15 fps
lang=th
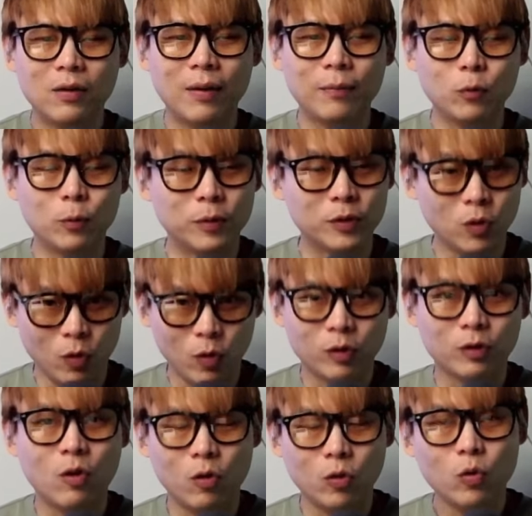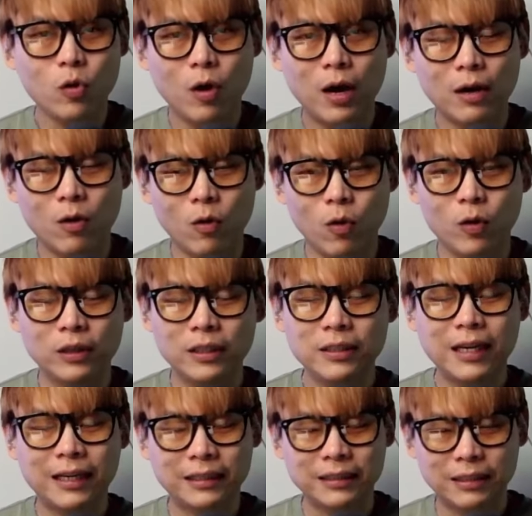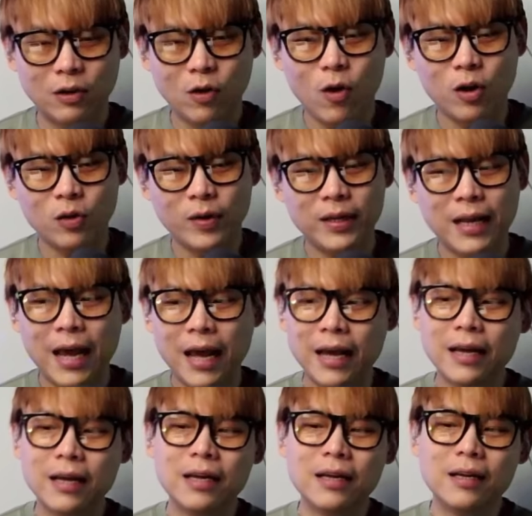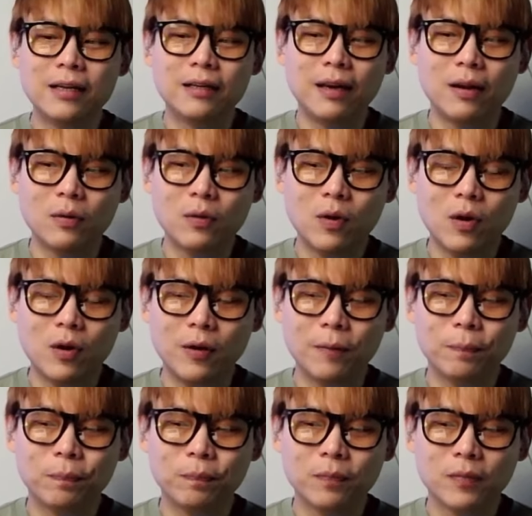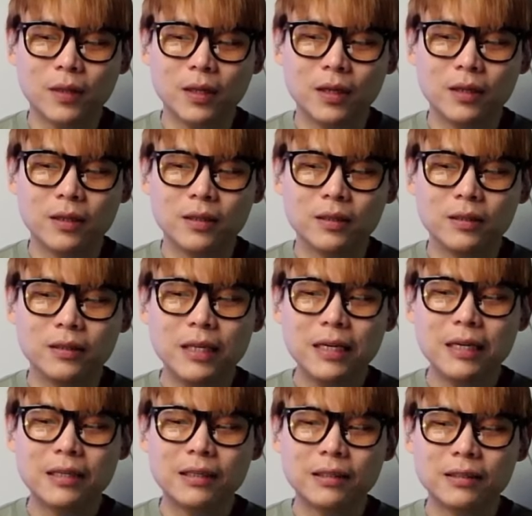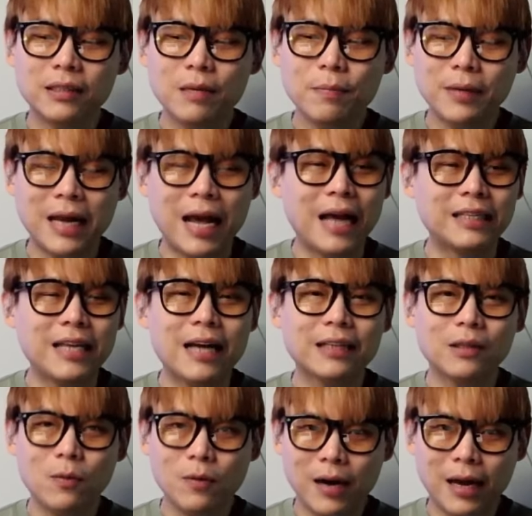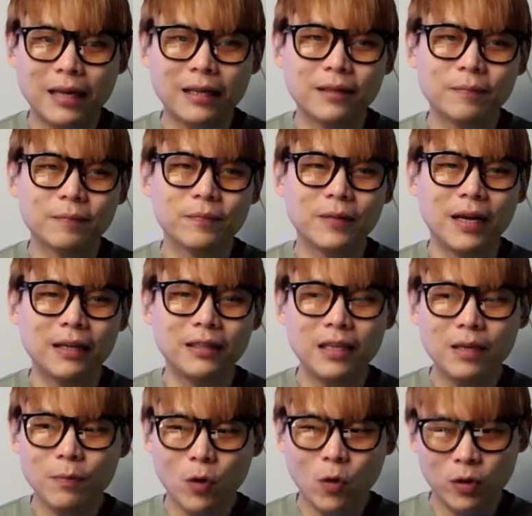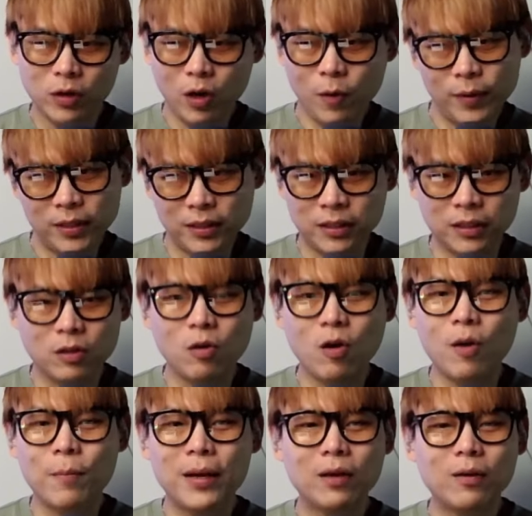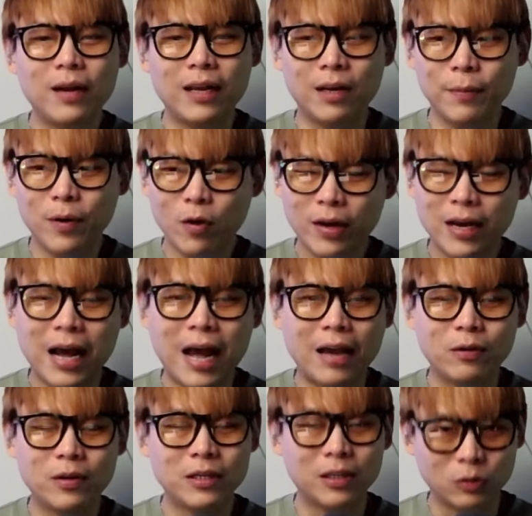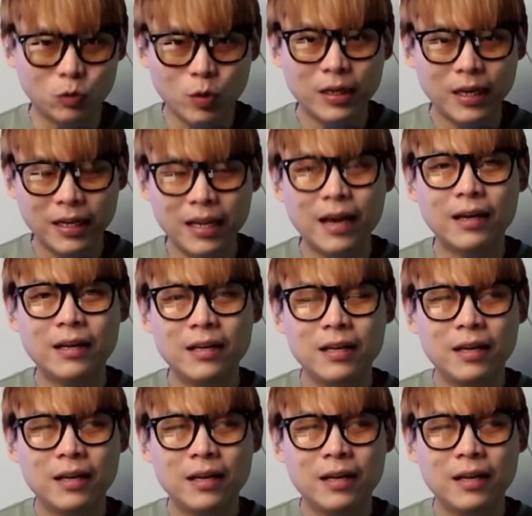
ความอุปสงค์ของของลูกของคนที่อยากจะถือครองด้วยนะฮะแล้วก็ยิ่งยิ่งมันหายากเท่าไหร่นะยิ่งคนเอาไปถือครองมากเท่าไหร่แล้วไม่ค่อยขายด้วยอย่างช่วงนี้เนี่ย